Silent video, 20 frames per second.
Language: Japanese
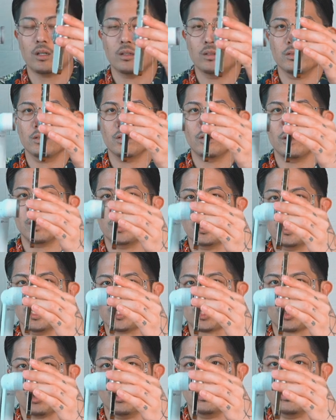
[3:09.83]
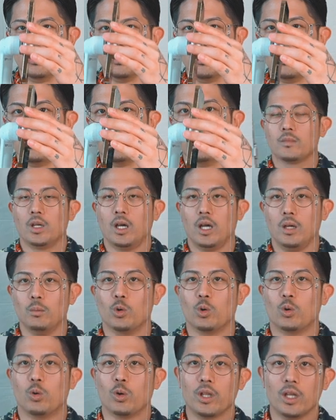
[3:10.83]
うんガチコンはい、も
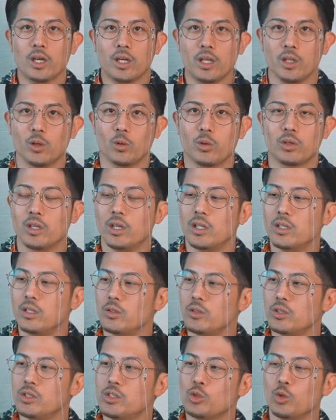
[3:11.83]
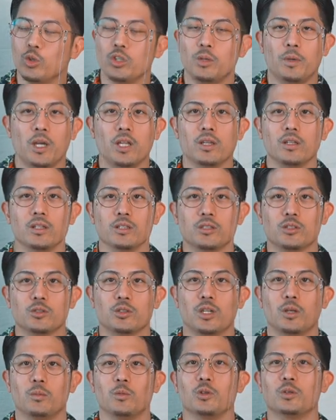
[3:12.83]
うこれだけで OK っていう非常に便利な
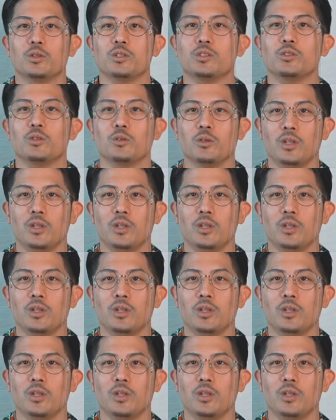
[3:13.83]
優れものですよ